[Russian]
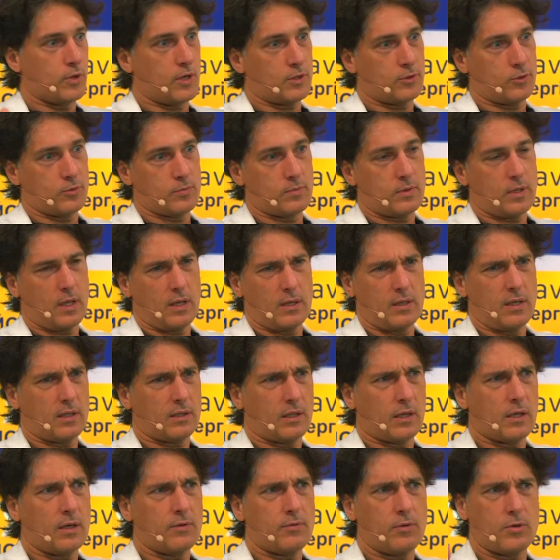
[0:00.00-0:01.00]
о том, я, я
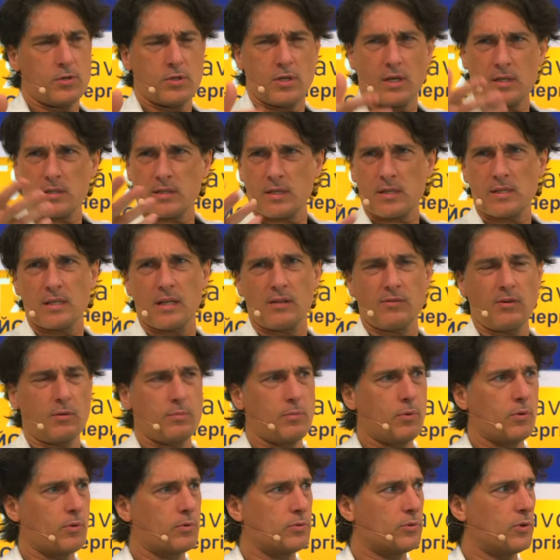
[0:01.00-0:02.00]
так говорю часто, слава
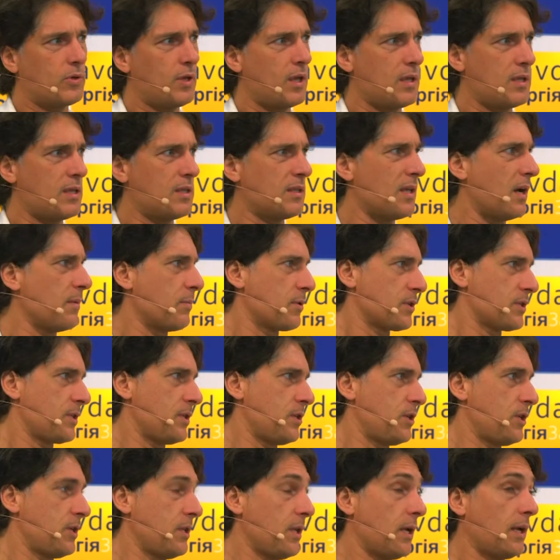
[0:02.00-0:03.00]
Богу, но я не набожный
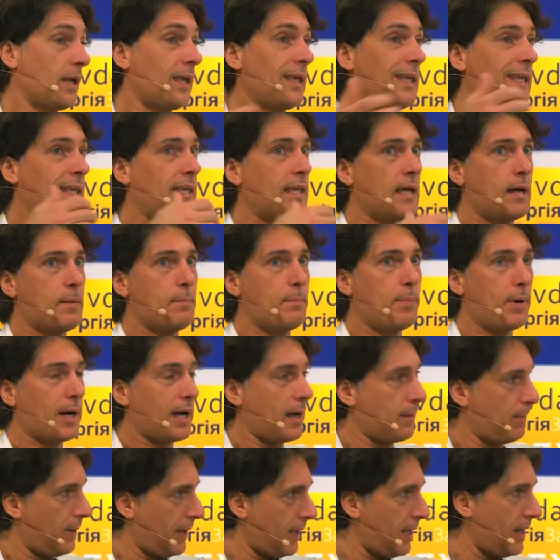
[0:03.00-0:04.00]
человек. Я
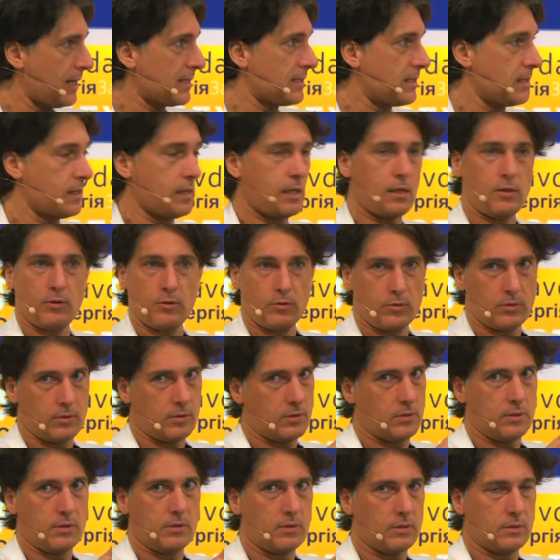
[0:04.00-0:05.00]
богобоязненный, но
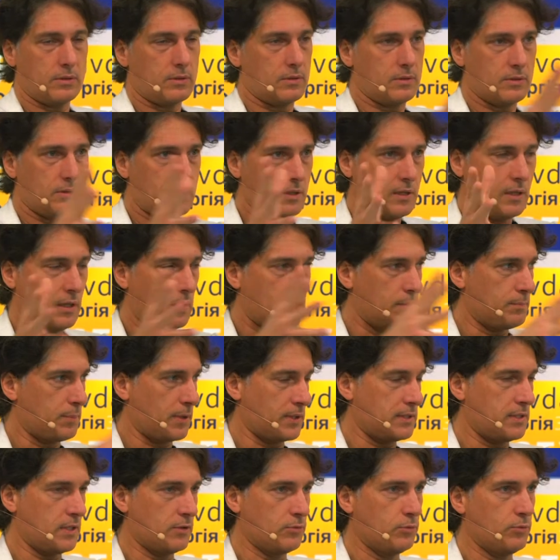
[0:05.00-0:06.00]
э, не
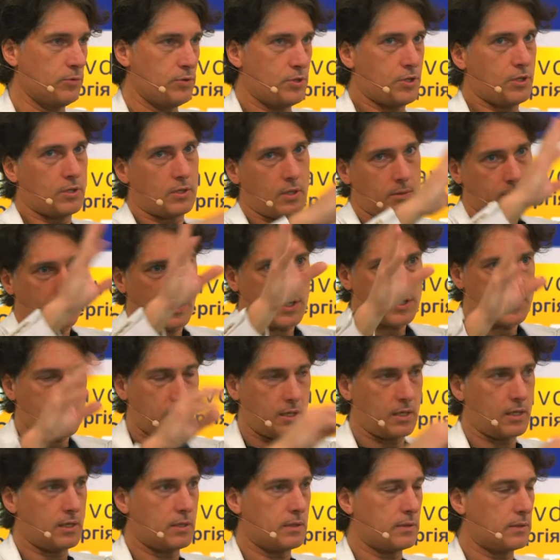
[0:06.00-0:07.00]
практикующий там
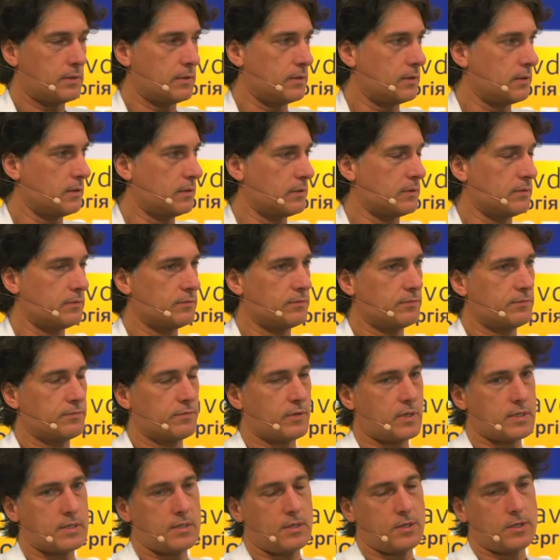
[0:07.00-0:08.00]
хождение э, в
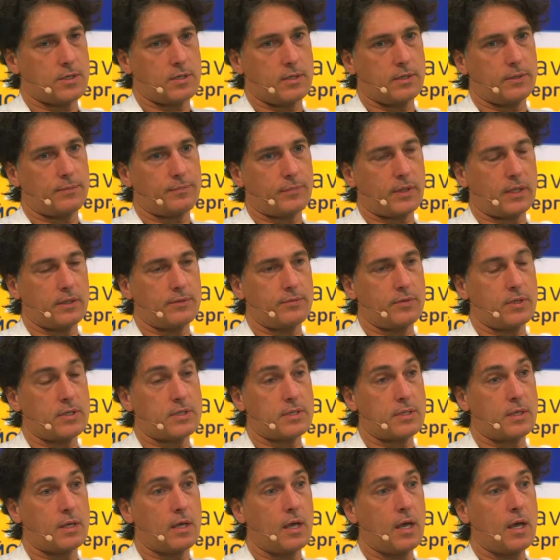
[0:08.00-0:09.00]
различные
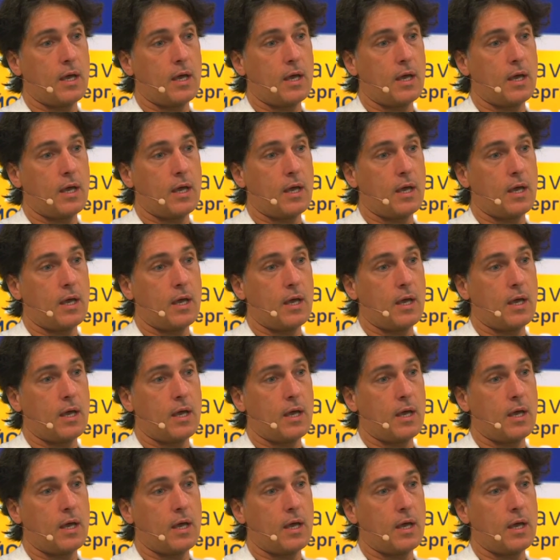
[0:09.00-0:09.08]
конфессии.